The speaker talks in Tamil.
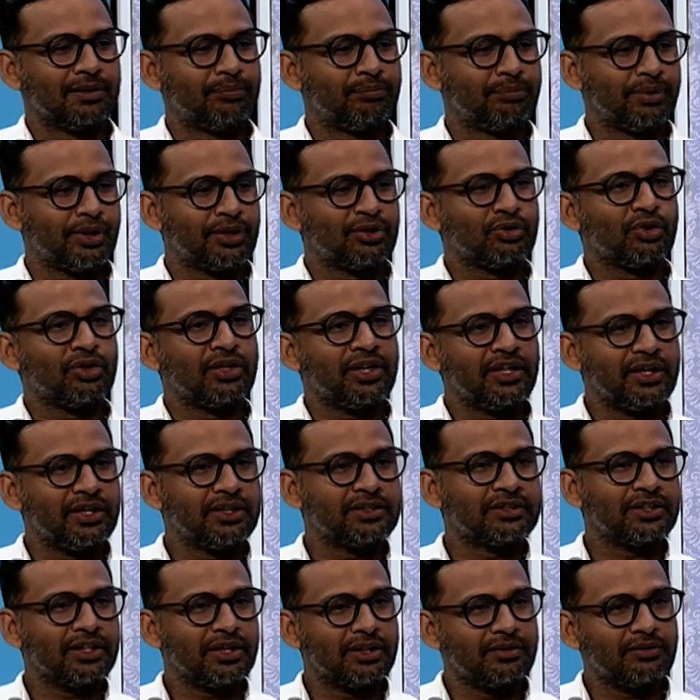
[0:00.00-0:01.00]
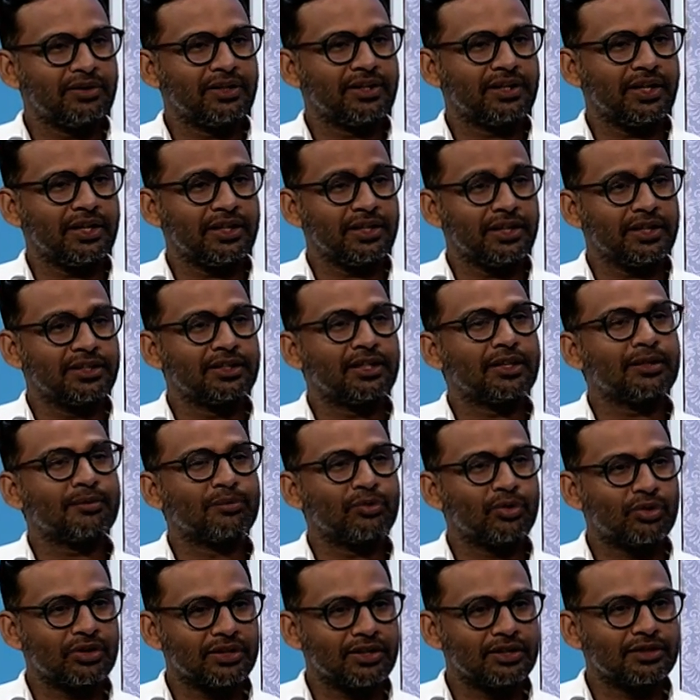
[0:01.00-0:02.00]
பெட்ரோலையும் டீசலையும் விட்டால் இயந்திரம்
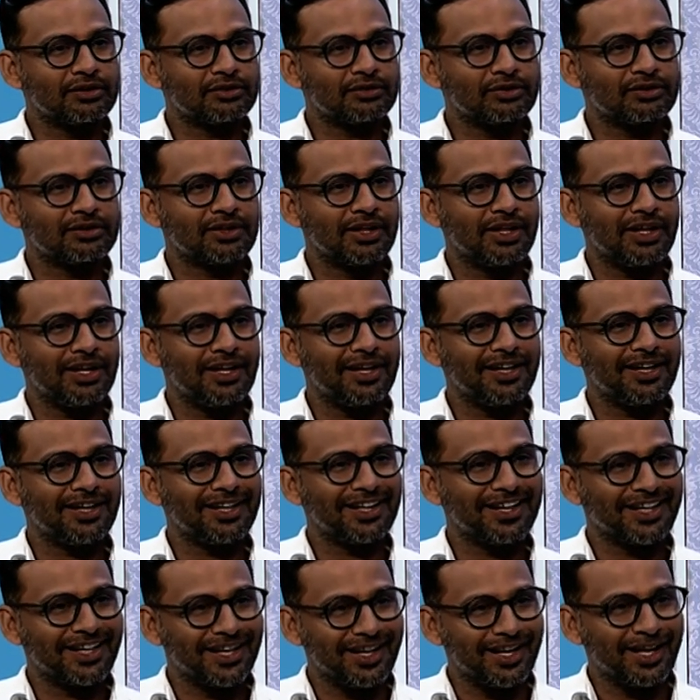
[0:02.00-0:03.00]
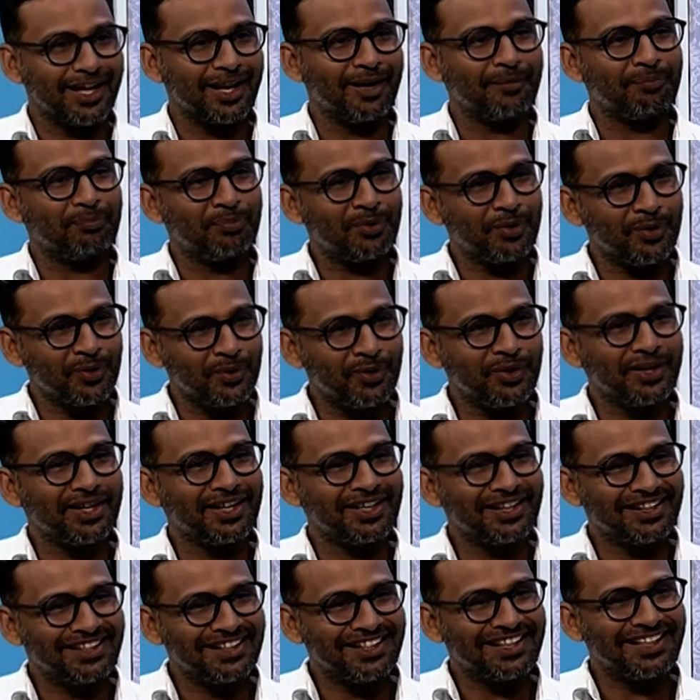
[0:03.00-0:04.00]
ஓடுதுன்னு சொன்னால் எப்பயோ
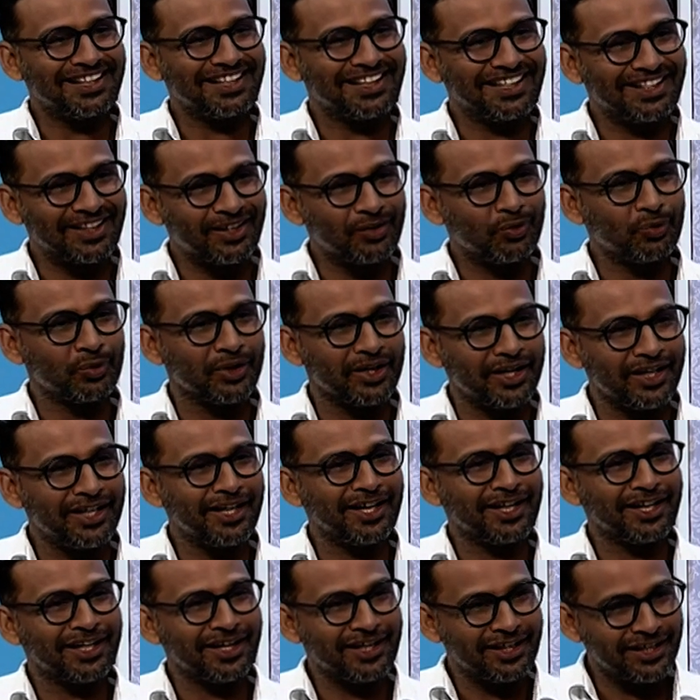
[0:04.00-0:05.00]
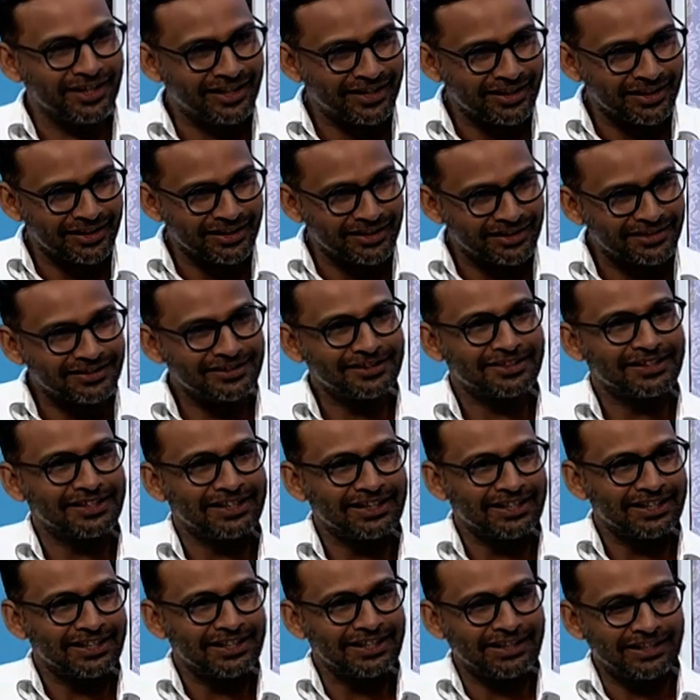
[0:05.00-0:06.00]
இருந்த உயிரினங்கள்ட
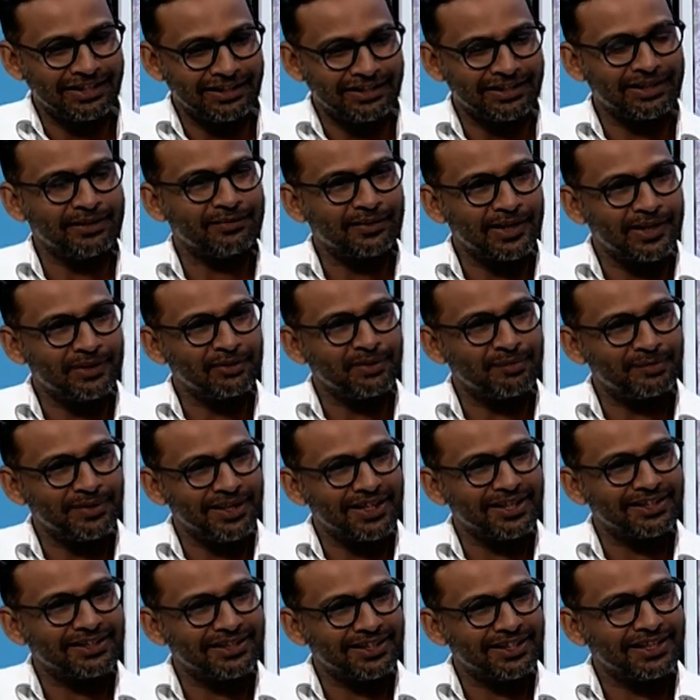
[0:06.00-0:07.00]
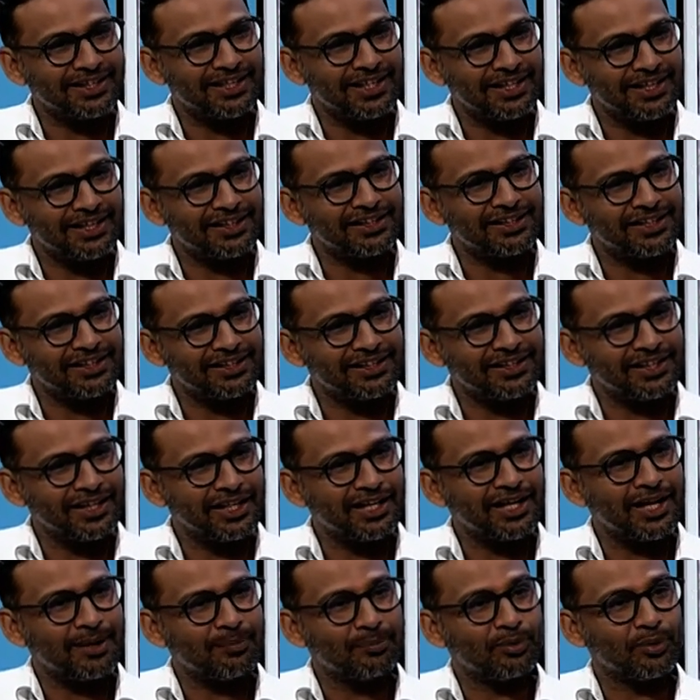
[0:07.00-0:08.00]
இறுதி வடிவம் நிலத்தில் கலந்து அது
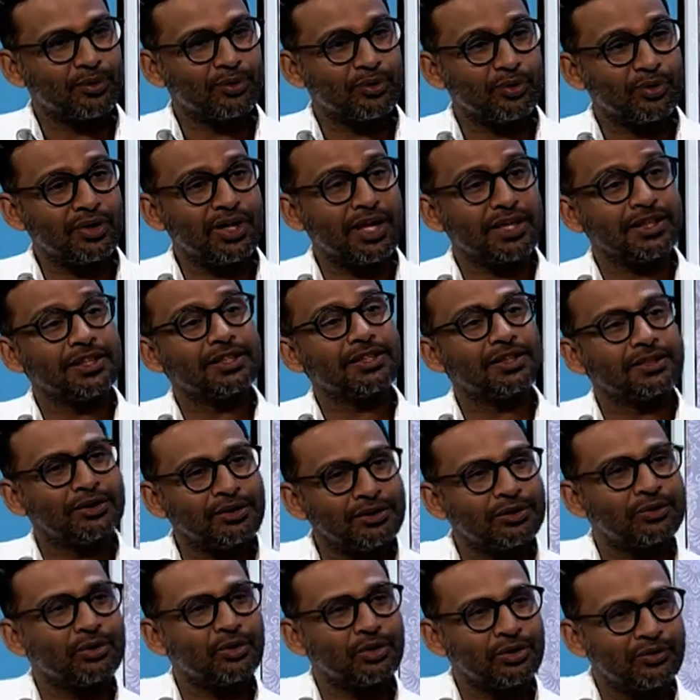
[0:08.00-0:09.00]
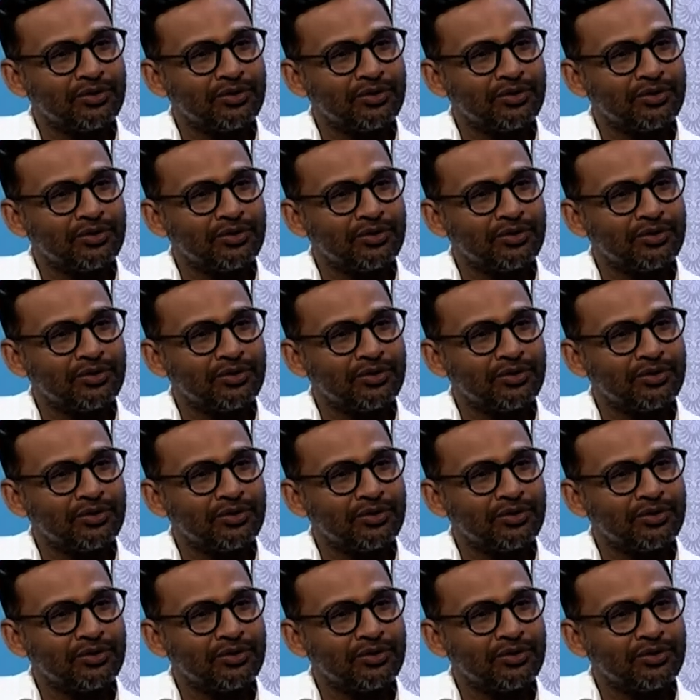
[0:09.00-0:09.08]
நீராக போனோன்னு அதுக்கு ஒரு